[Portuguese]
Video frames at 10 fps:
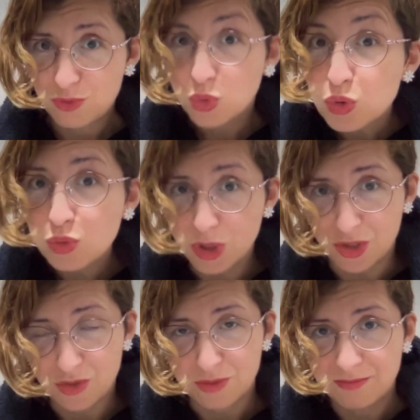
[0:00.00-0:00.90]
tudo
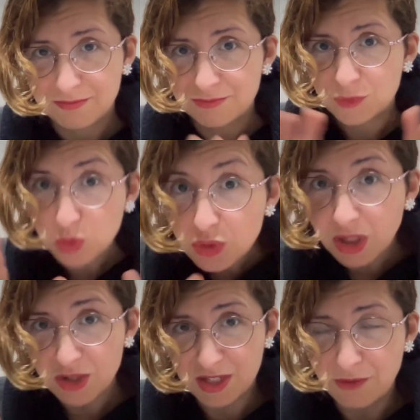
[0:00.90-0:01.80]
isso, tudo à
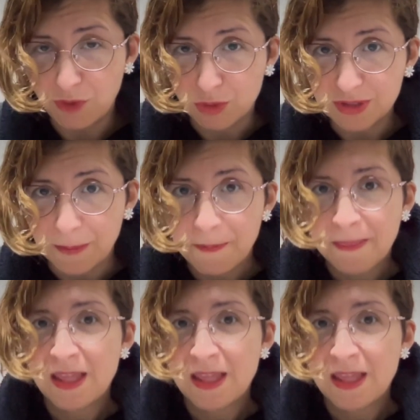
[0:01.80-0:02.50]
nossa volta.